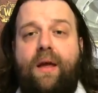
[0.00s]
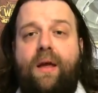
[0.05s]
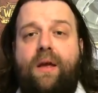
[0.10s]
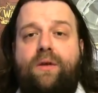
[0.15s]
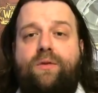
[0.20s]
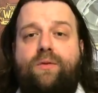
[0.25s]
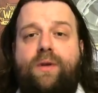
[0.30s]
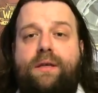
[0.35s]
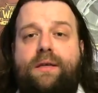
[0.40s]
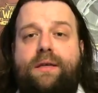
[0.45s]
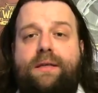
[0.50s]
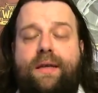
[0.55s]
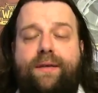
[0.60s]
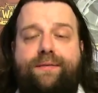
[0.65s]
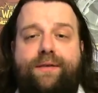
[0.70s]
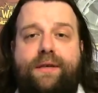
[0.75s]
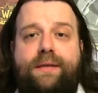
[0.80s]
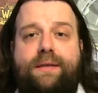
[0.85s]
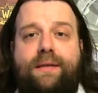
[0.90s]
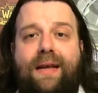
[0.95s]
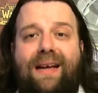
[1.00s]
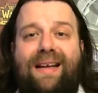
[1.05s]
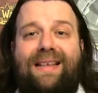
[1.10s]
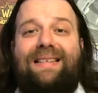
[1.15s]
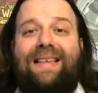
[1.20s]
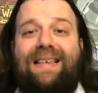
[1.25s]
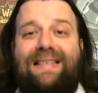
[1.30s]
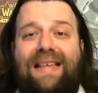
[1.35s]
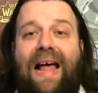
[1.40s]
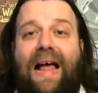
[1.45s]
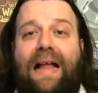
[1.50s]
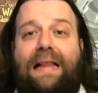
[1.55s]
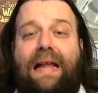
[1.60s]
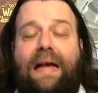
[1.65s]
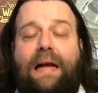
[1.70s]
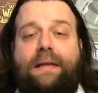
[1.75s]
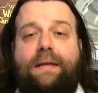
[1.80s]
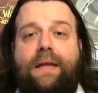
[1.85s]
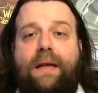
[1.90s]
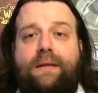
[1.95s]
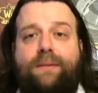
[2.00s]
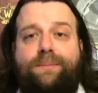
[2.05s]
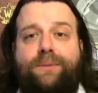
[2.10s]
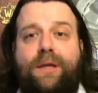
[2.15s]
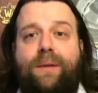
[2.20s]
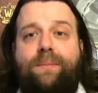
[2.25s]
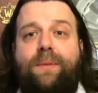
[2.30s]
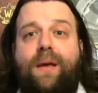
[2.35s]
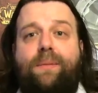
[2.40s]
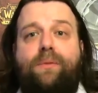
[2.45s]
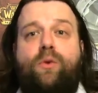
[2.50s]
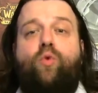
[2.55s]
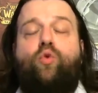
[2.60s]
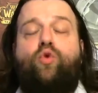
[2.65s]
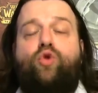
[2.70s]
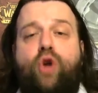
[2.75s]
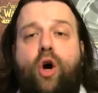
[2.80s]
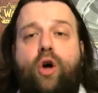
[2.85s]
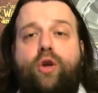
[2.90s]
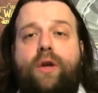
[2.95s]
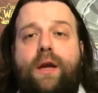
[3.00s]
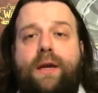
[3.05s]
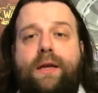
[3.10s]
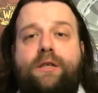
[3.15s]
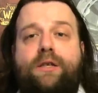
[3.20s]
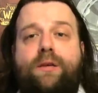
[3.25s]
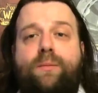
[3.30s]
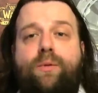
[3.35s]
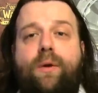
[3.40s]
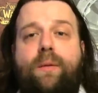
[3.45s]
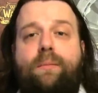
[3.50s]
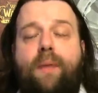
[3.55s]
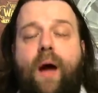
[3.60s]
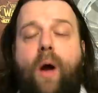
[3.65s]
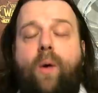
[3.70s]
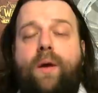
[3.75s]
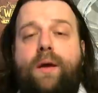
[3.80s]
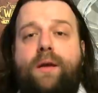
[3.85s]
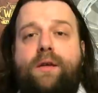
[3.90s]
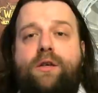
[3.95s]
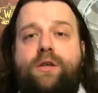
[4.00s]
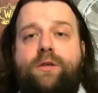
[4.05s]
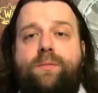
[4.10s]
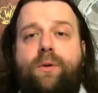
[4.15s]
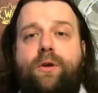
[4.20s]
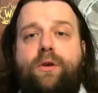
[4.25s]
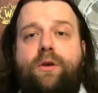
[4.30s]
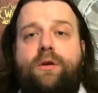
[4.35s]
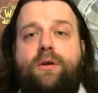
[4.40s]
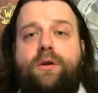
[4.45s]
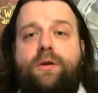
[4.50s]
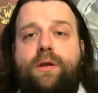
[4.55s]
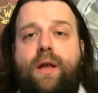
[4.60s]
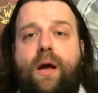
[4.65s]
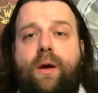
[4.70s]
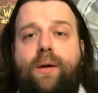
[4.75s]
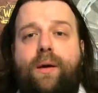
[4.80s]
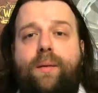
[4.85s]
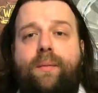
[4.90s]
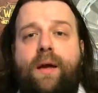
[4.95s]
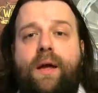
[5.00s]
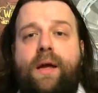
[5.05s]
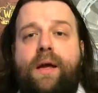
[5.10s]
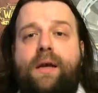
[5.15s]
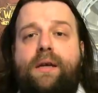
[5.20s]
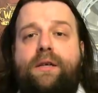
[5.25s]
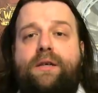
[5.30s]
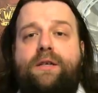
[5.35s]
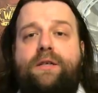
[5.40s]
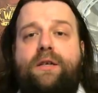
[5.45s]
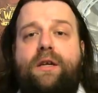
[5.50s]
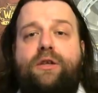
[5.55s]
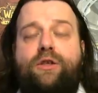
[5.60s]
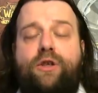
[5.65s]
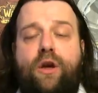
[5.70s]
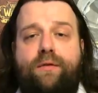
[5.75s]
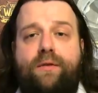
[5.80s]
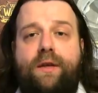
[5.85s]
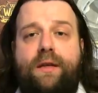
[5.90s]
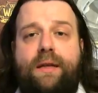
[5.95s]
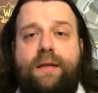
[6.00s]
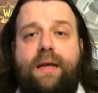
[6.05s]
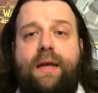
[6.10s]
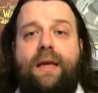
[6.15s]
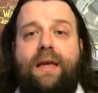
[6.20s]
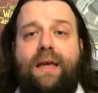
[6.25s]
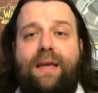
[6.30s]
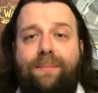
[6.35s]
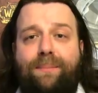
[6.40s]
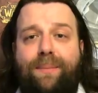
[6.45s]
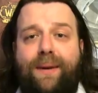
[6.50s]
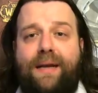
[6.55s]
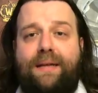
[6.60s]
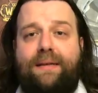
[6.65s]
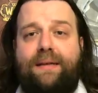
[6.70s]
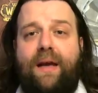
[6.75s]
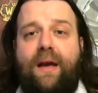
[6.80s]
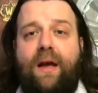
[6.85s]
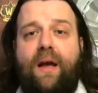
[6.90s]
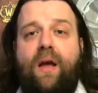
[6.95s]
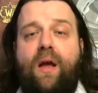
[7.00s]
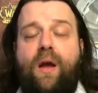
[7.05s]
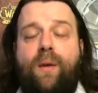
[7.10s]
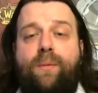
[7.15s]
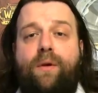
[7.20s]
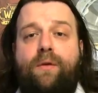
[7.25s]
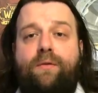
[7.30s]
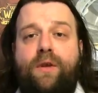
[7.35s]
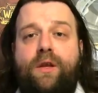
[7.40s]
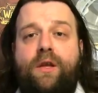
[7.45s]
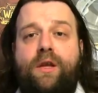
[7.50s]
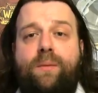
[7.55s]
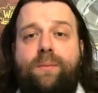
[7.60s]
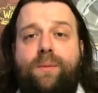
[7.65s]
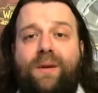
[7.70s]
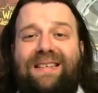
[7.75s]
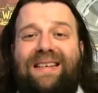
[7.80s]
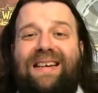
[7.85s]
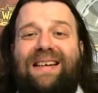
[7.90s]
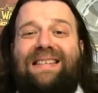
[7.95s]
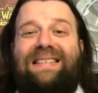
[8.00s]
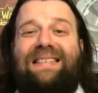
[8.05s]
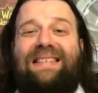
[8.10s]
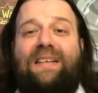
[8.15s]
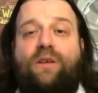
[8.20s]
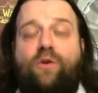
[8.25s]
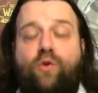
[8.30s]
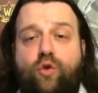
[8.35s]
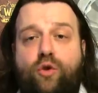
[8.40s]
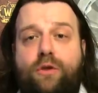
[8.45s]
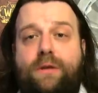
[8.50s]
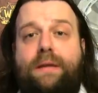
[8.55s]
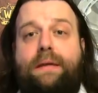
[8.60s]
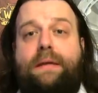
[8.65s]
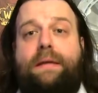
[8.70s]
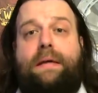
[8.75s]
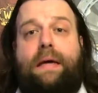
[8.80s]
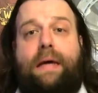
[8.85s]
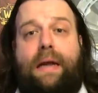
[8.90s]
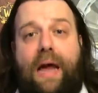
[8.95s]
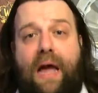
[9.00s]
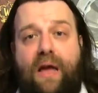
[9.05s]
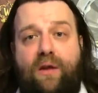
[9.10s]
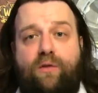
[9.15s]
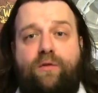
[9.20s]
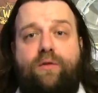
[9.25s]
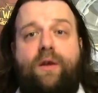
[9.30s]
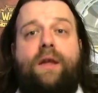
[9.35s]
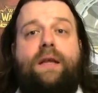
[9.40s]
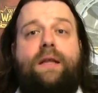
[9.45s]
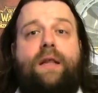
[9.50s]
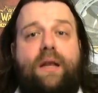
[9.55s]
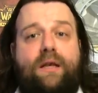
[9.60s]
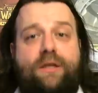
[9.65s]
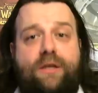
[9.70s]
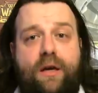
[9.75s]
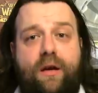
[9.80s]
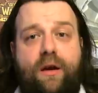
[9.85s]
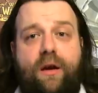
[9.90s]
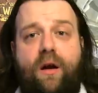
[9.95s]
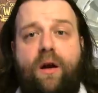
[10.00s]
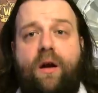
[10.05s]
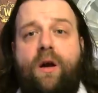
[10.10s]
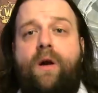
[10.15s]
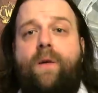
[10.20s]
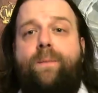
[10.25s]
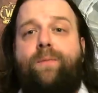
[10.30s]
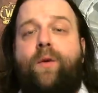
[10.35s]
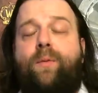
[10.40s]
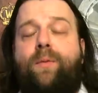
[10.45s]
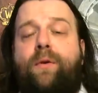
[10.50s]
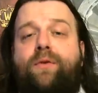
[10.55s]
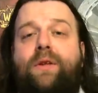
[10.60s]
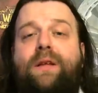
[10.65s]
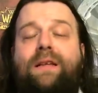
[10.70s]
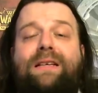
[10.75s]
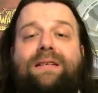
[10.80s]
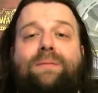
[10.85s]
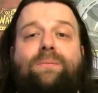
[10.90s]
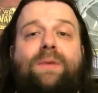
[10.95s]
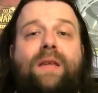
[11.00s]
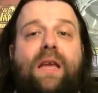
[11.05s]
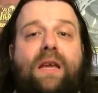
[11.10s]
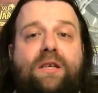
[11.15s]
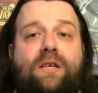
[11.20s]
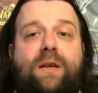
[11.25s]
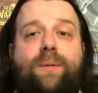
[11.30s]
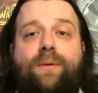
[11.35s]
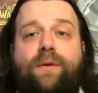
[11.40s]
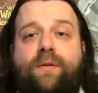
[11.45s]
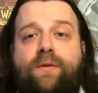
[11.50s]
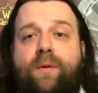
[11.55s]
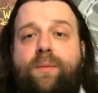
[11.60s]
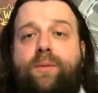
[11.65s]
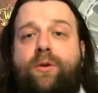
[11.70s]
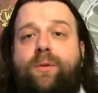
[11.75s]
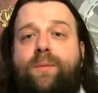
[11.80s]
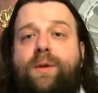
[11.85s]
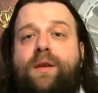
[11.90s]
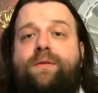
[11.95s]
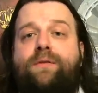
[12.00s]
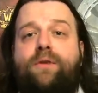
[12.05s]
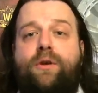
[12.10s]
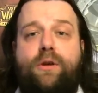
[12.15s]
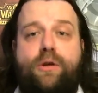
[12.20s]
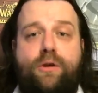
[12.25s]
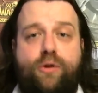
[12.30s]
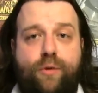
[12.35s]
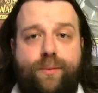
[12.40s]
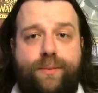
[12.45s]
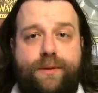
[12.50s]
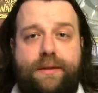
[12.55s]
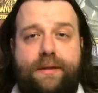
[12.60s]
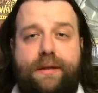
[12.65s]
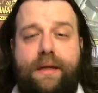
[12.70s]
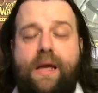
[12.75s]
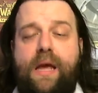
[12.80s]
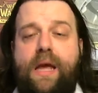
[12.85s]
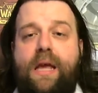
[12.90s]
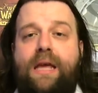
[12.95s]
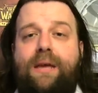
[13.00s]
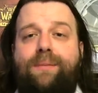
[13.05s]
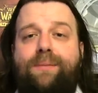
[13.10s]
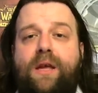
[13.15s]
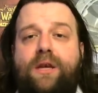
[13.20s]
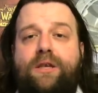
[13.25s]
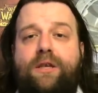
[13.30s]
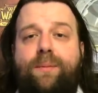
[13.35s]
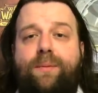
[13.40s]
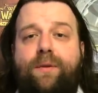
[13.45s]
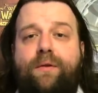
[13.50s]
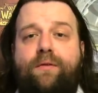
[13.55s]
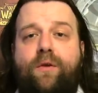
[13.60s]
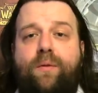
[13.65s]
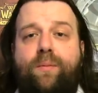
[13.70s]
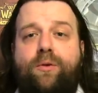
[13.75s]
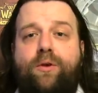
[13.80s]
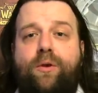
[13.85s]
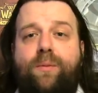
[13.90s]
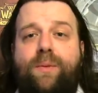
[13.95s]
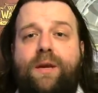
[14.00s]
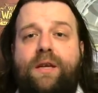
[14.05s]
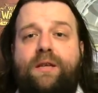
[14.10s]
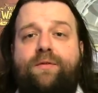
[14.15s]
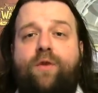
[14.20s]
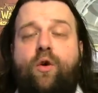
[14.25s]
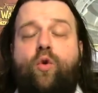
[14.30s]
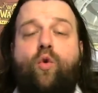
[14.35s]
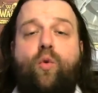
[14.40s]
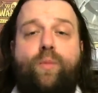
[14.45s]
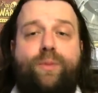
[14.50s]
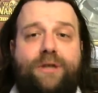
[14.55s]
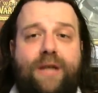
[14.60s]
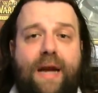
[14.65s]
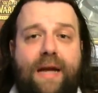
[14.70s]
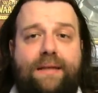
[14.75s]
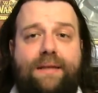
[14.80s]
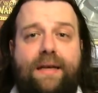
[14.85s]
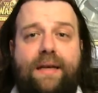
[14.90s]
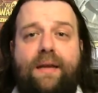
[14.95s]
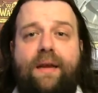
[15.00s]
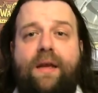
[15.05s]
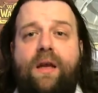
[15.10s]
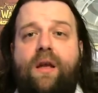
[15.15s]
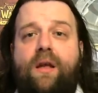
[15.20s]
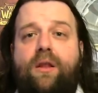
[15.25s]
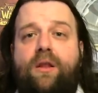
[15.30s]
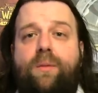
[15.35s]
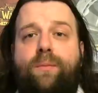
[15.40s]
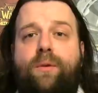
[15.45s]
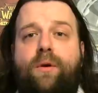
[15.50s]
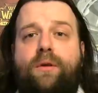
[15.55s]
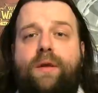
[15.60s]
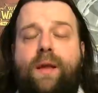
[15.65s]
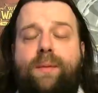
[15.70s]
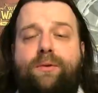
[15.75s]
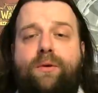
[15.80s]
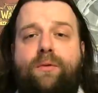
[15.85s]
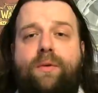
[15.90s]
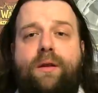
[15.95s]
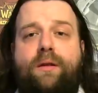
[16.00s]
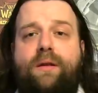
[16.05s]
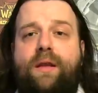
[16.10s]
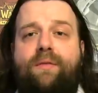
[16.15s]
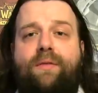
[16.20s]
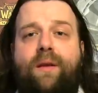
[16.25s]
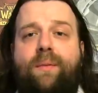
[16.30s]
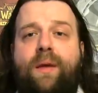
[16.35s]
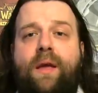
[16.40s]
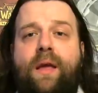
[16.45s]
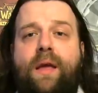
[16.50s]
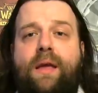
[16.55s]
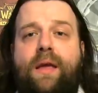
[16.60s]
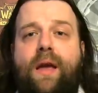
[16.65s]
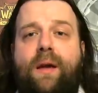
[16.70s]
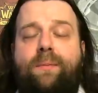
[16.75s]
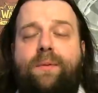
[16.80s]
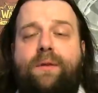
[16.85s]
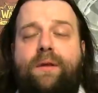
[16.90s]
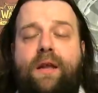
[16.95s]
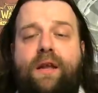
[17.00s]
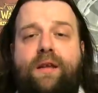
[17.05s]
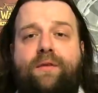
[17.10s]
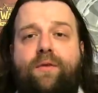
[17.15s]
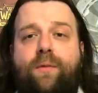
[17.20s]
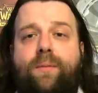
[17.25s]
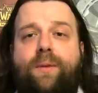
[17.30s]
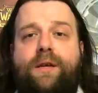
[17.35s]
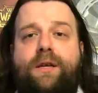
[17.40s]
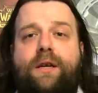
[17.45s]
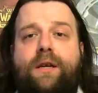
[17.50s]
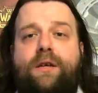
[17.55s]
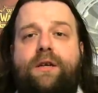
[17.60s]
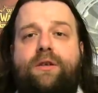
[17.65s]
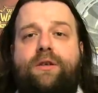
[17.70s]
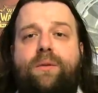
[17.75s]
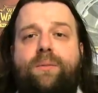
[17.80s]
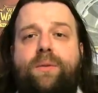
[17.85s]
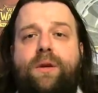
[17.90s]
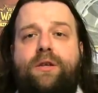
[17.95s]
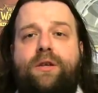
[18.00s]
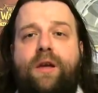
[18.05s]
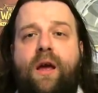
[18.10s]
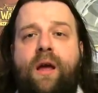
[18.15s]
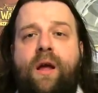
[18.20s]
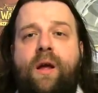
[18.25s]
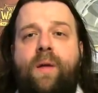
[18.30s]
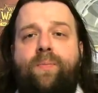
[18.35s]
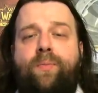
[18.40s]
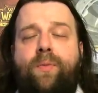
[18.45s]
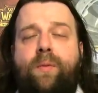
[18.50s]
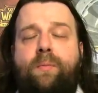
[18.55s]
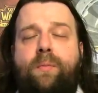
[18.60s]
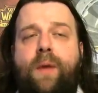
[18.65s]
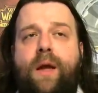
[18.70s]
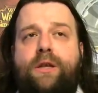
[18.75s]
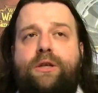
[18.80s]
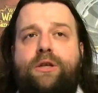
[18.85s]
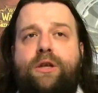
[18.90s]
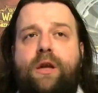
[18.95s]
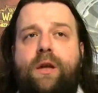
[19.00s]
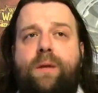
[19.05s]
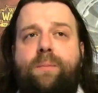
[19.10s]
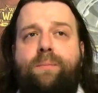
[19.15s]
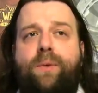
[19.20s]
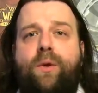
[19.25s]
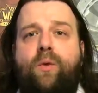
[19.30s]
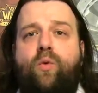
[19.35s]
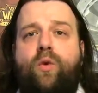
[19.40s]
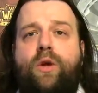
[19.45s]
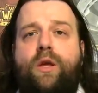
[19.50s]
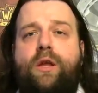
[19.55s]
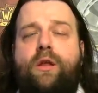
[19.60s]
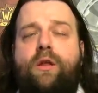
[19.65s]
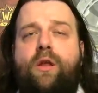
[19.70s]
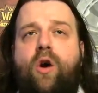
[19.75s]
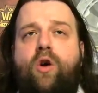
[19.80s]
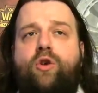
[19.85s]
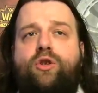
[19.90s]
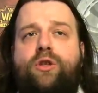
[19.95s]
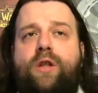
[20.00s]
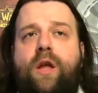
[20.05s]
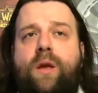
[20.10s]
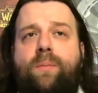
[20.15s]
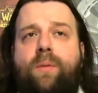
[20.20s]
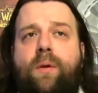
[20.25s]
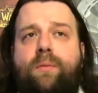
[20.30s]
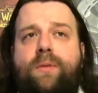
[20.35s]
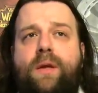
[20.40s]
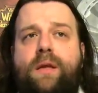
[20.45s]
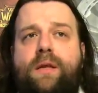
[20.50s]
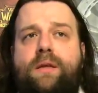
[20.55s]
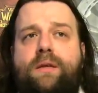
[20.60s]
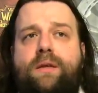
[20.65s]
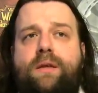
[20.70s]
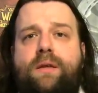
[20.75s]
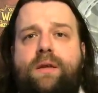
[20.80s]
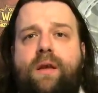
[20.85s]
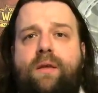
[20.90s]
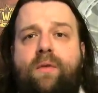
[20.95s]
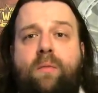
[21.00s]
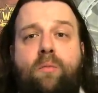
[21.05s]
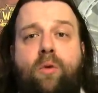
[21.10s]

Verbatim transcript: Słuchajcie, zawsze jest taka zasada, tak przynajmniej jak mnie uczono, jak jeszcze byłem mały, jak jeszcze sport oglądałem, że sędziowie na takich imprezach powinni być z różnych krajów. Dlaczego? No bo wtedy jest mniejsze prawdopodobieństwo korupcji i mniejsze prawdopodobieństwo uprzedzeń. No bo na przykład, nie wiem, jakby teraz wyobrażacie sobie, że mecz y, piłki nożnej pomiędzy, nie wiem,